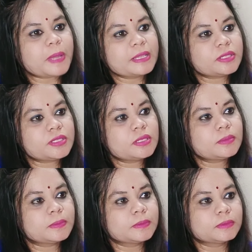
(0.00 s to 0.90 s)
स्पाइसी
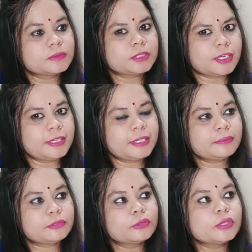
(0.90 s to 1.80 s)
सल्टी
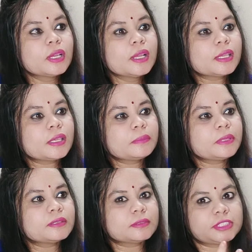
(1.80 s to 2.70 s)
फुड
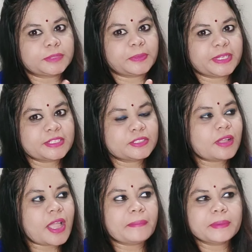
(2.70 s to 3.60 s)
कि चटपटा जिनस
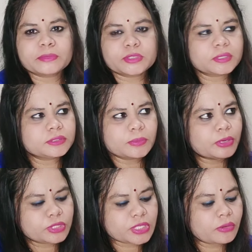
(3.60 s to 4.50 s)
खायाप मत
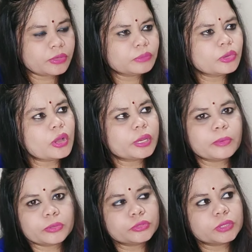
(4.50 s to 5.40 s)
जमार इच्छा होनी मुझे घर
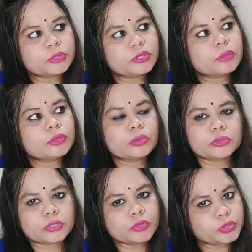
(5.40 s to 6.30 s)
बनाऊँगी मुझे
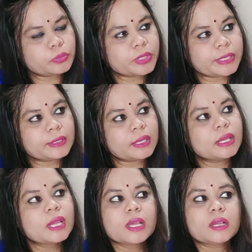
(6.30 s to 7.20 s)
बहुत थर गुपचुप बन
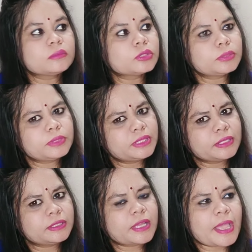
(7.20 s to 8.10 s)
मत
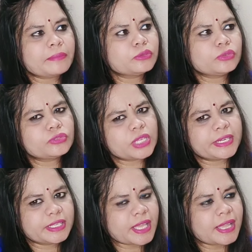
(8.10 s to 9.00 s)
भी खाया दुई चार
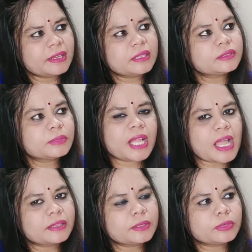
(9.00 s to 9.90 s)
ही खाली मैंने
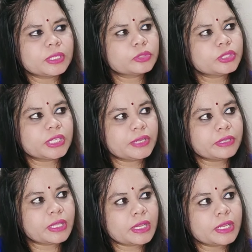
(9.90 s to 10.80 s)
खाती बोलिए मत
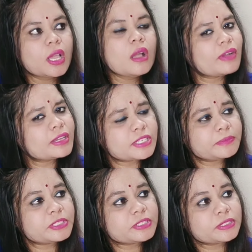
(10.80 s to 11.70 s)
क्रेविंग है फास्ट ट्रामिस्टर